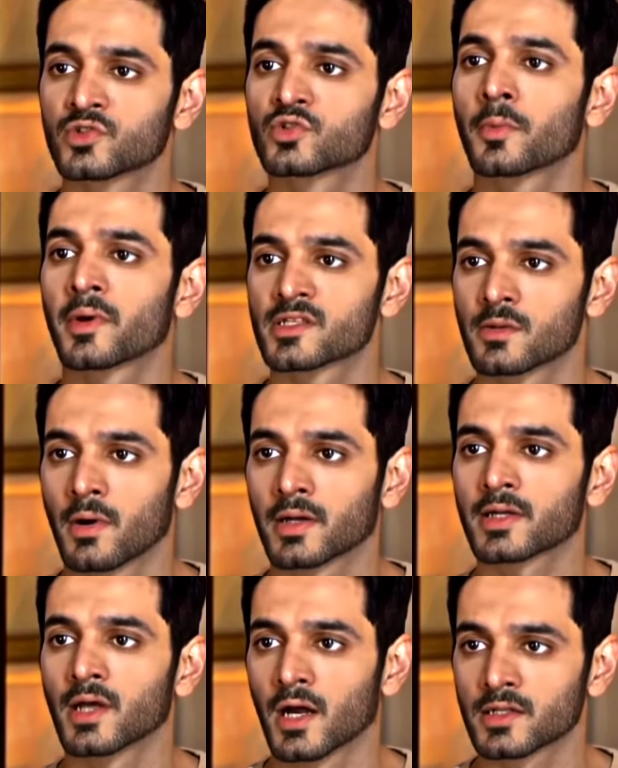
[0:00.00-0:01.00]
हूँ जो तुम्हारी
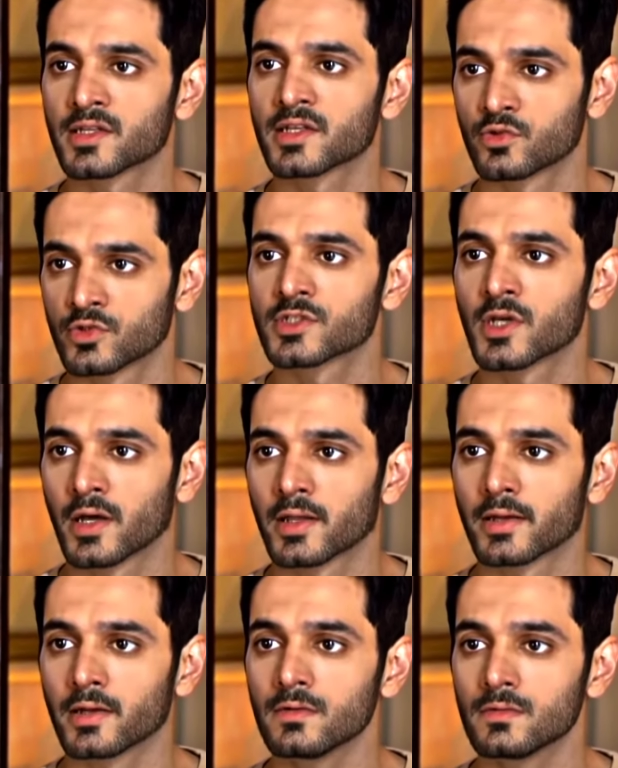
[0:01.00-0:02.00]
जबान की धार तेज होती
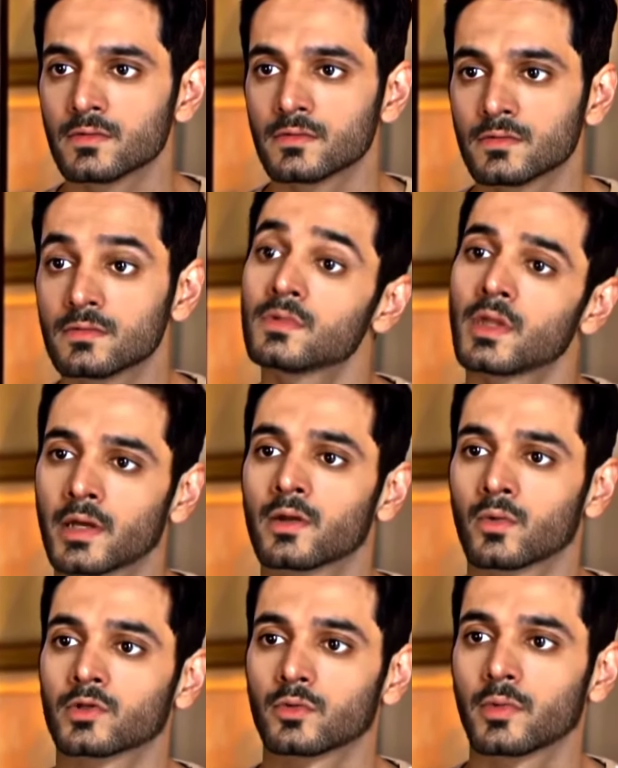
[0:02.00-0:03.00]
जा रही है ना देख